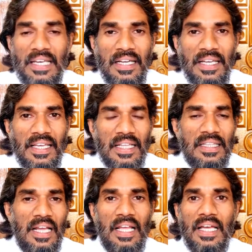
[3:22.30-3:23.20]
இலங்கை
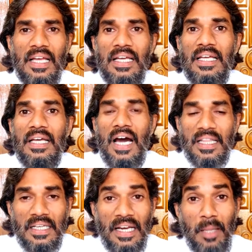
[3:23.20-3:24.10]
ஏறத்தால
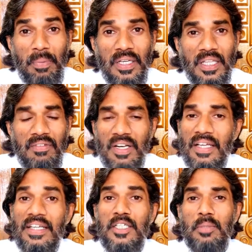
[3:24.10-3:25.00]
அதன் நிலப்பகுதியை விட
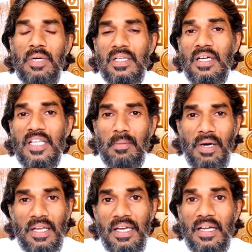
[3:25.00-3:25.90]
எட்டு மடங்கு
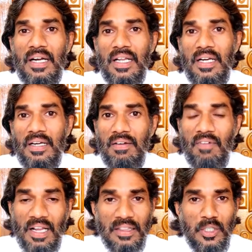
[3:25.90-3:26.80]
அதிகமான கடல்
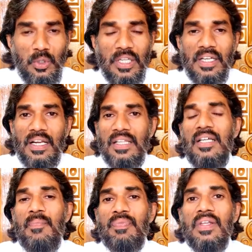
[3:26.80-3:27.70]
வளத்தை
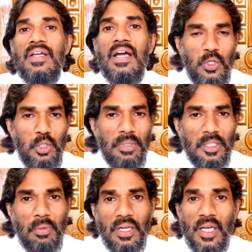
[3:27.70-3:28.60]
கொண்டிருக்கிறது
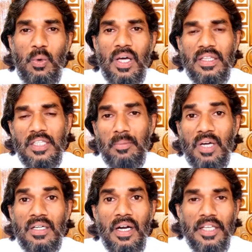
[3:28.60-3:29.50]
ஒட்டுமொத்தமான
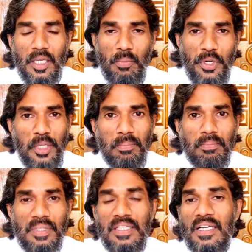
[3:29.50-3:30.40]
உலகத்தையும் கண்காணிக்க முடியும்
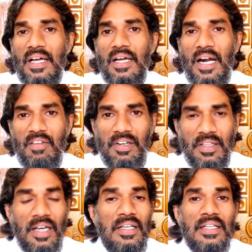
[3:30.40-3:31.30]
என்ற
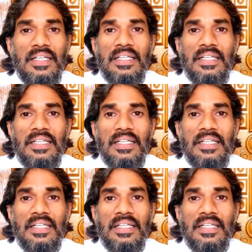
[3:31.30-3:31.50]
அளவில்தான்